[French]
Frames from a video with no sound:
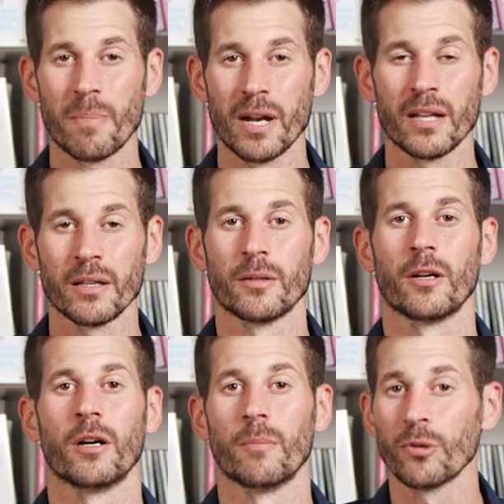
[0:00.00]
plein
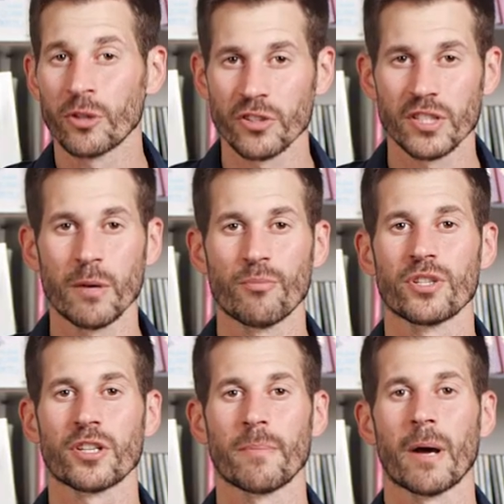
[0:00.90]
euh, potentiel
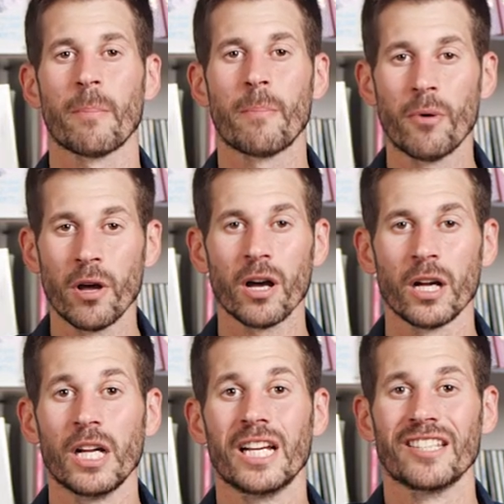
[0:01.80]
puisque par peur
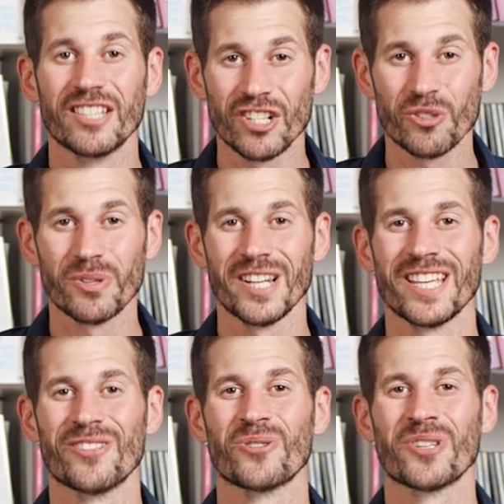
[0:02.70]
d'échouer
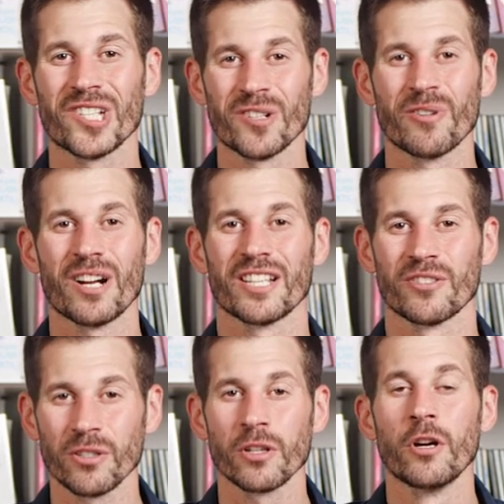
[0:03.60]
et de décevoir les
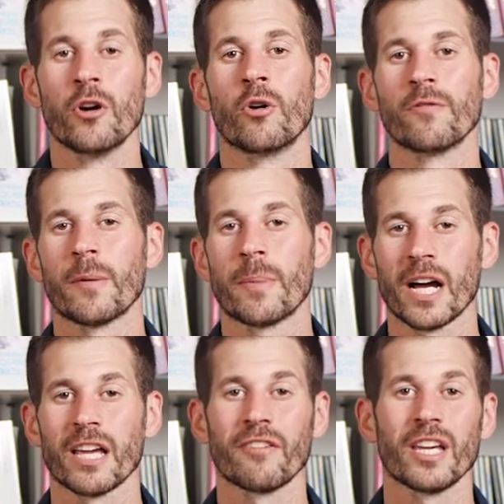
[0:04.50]
autres, on ne va pas
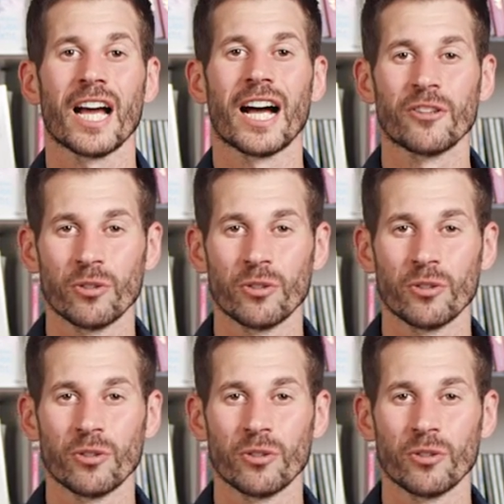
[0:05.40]
arriver à